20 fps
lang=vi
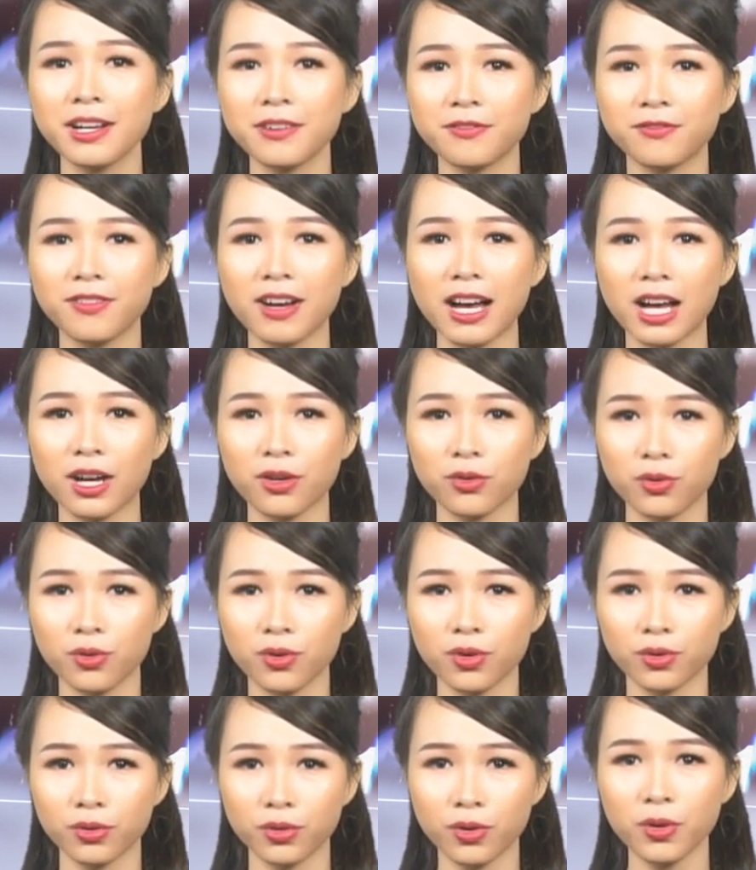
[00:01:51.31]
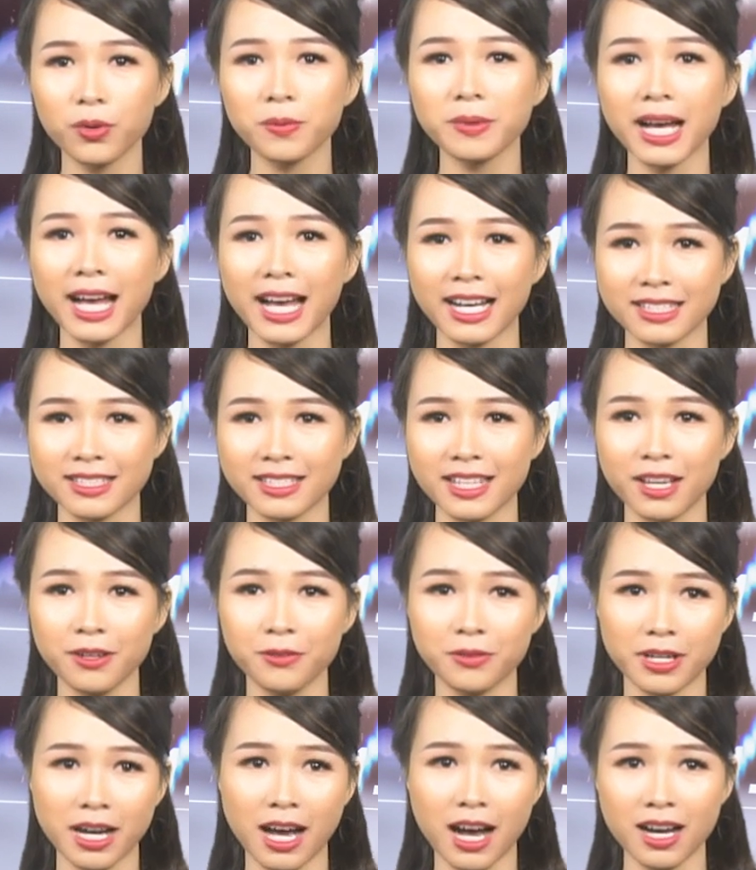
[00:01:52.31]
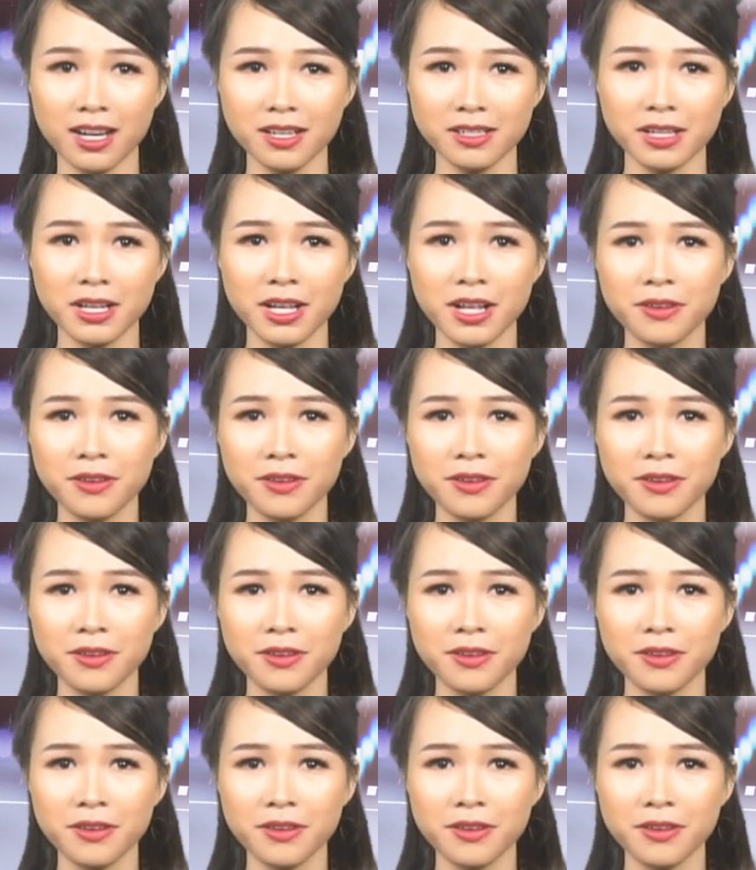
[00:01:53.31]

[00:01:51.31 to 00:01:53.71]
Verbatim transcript: và nguồn cung hạn chế của nó.